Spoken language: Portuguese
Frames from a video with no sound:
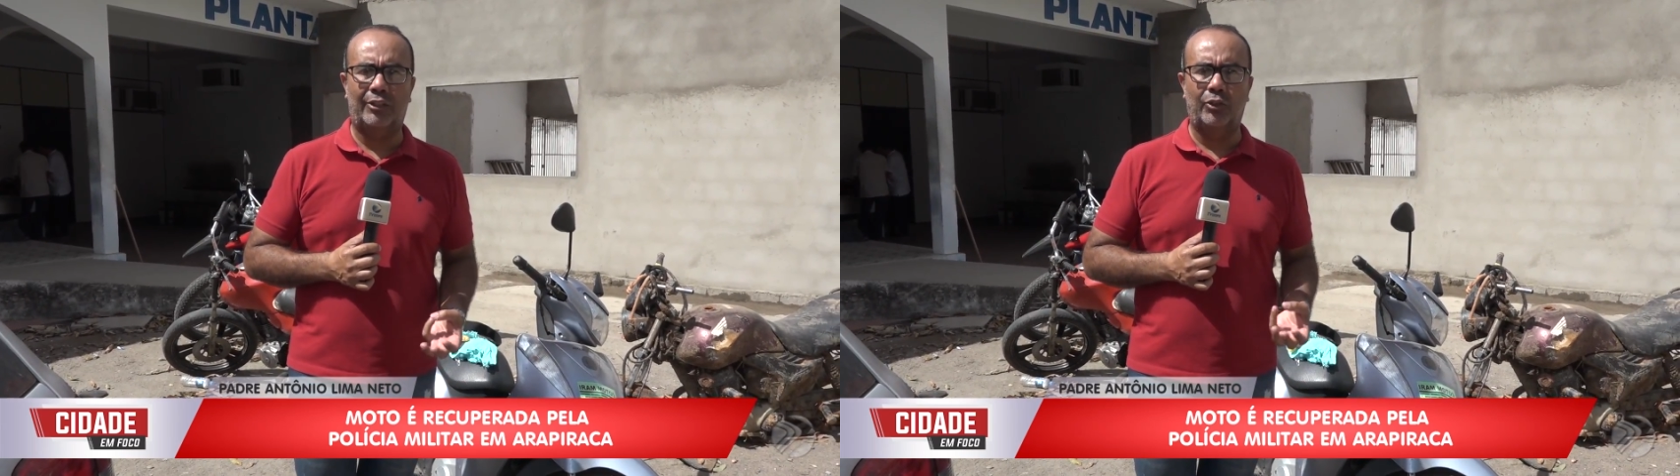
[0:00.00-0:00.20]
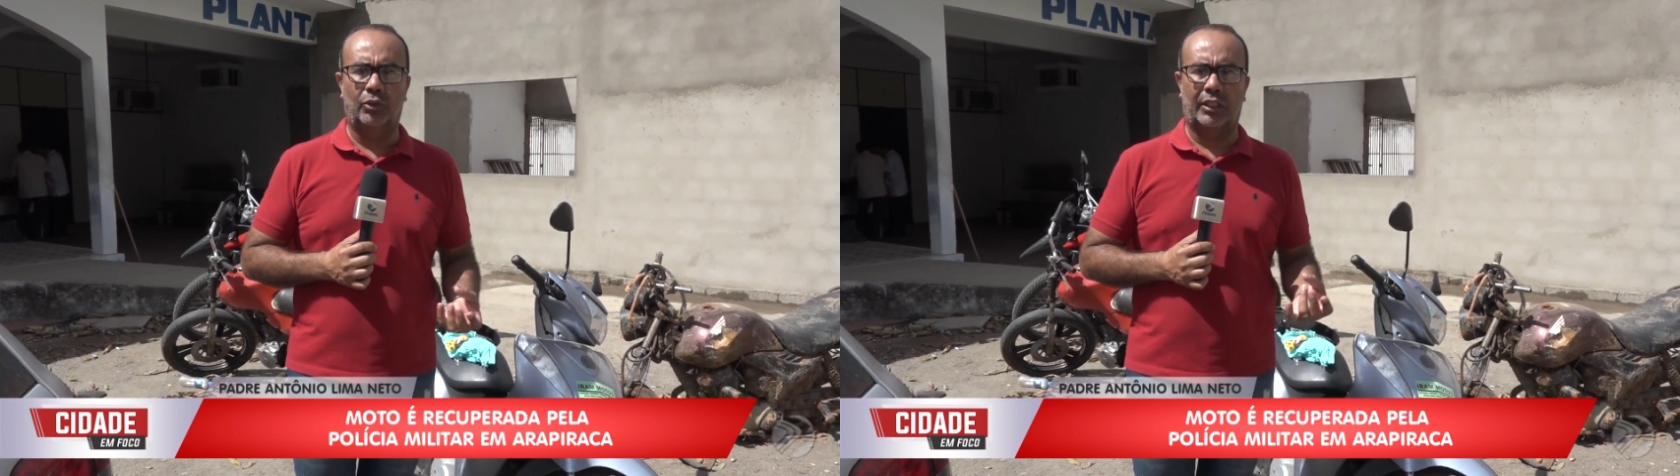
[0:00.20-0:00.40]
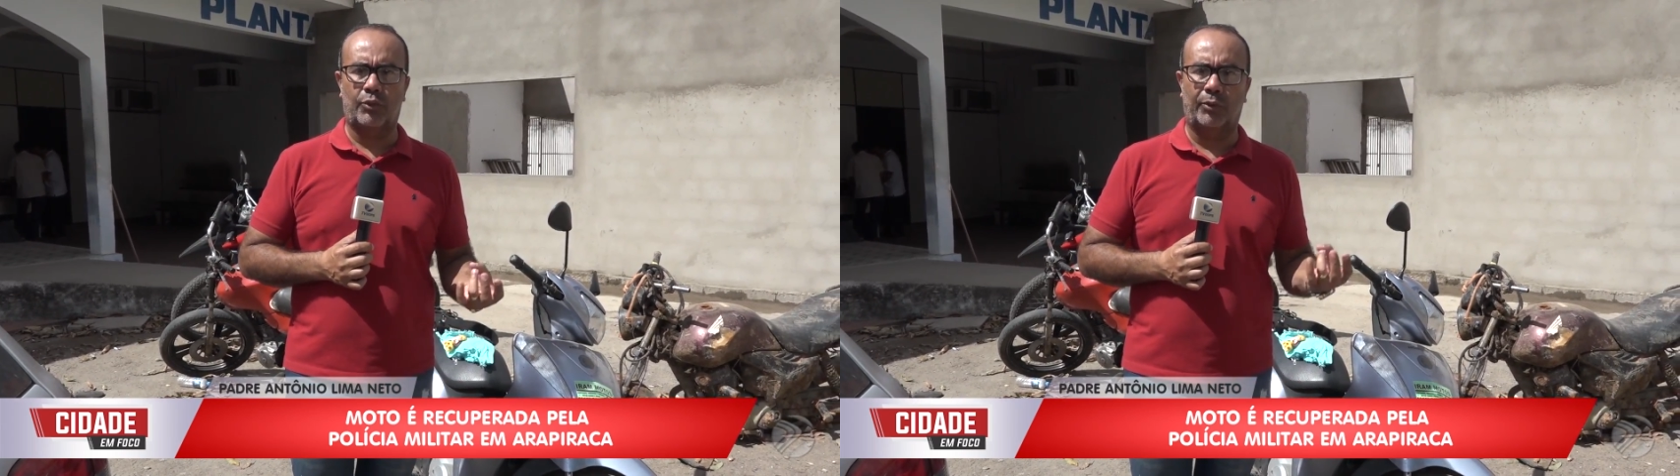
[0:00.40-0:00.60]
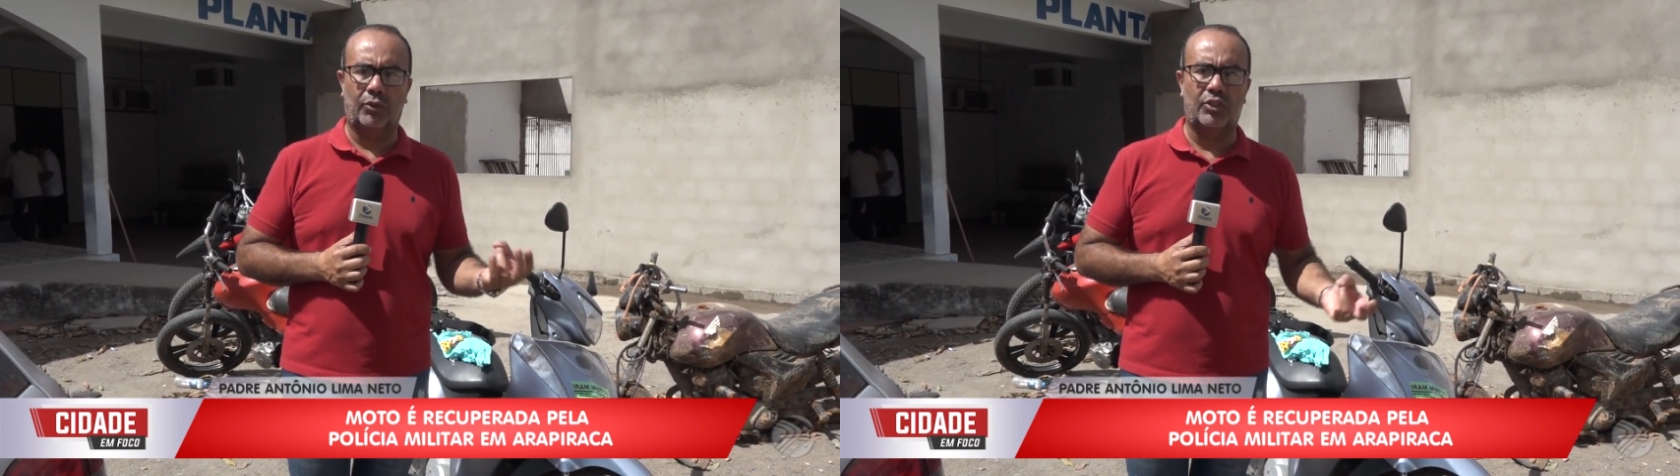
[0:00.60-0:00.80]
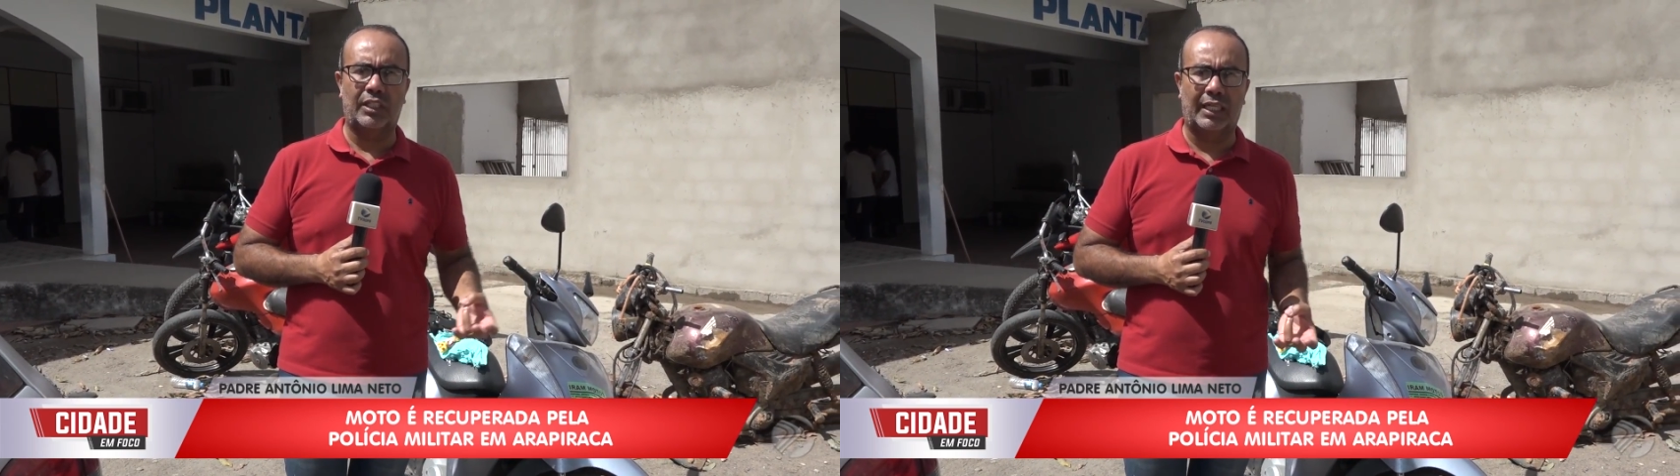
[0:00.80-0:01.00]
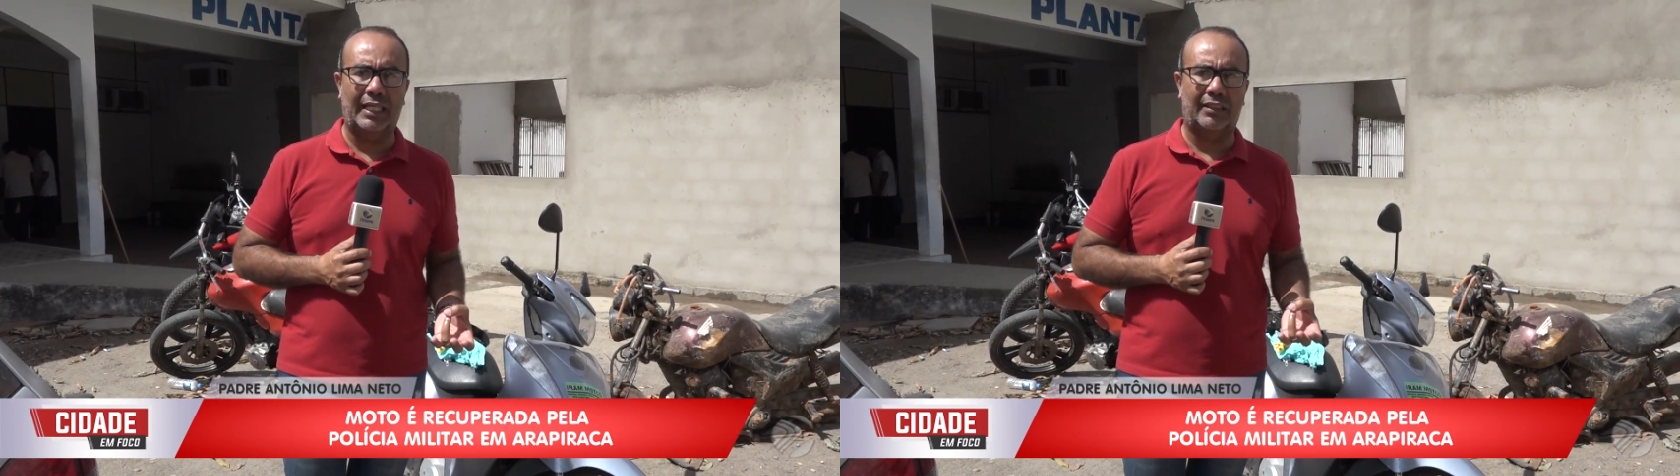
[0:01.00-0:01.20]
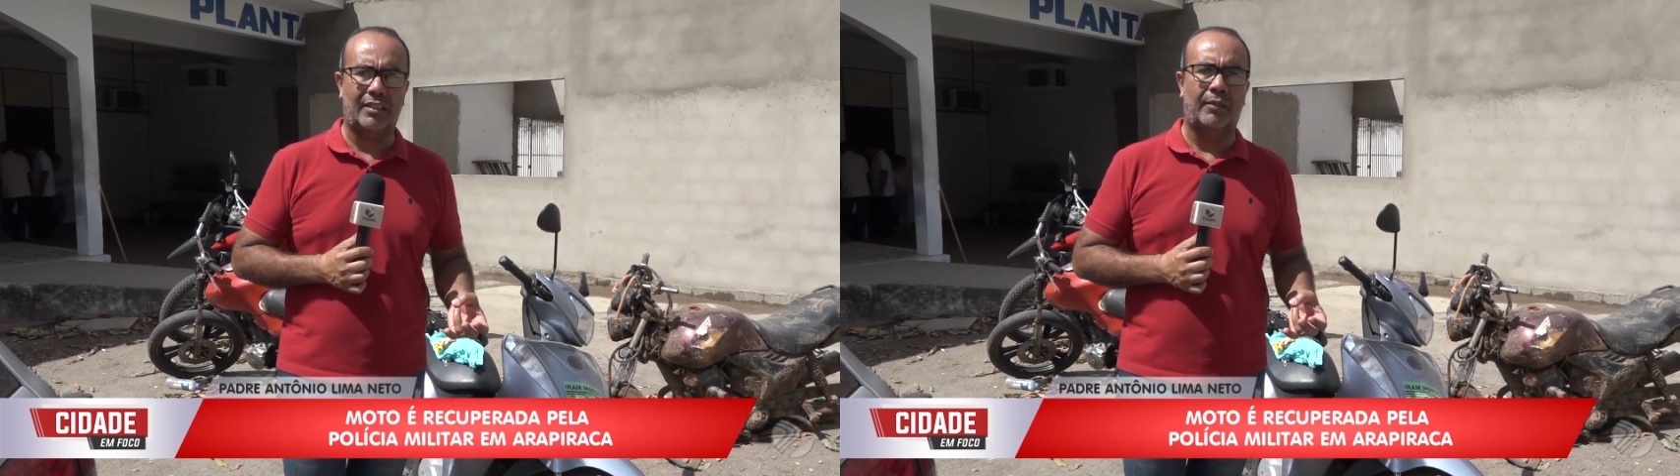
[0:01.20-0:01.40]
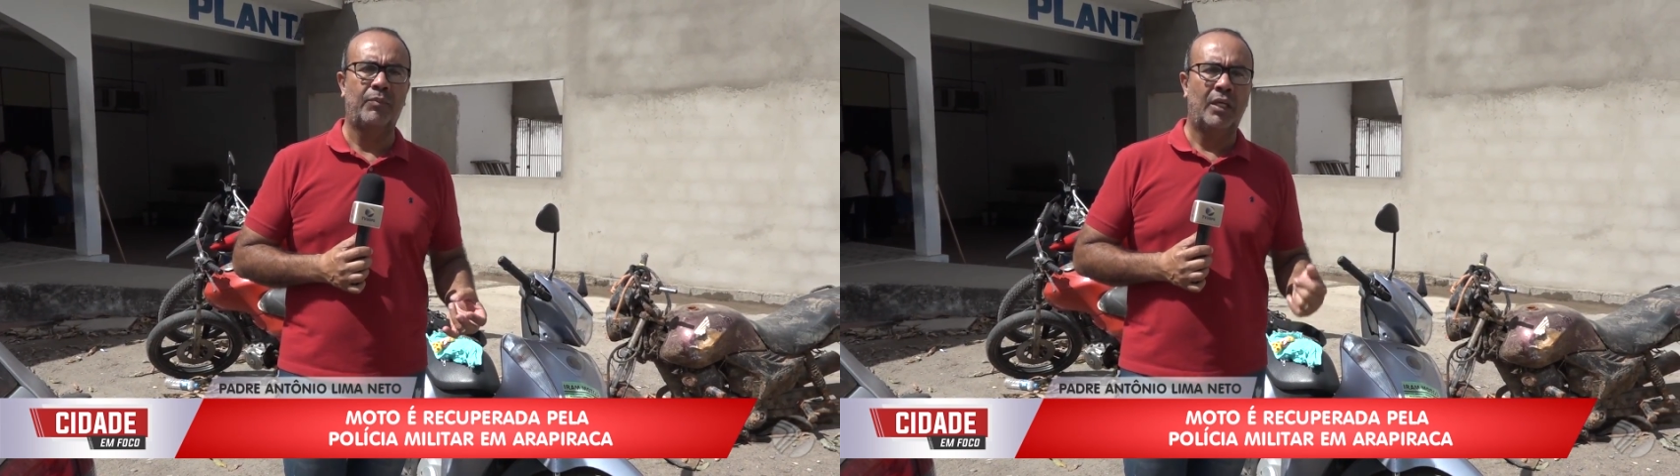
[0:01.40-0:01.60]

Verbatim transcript: de outras motocicletas.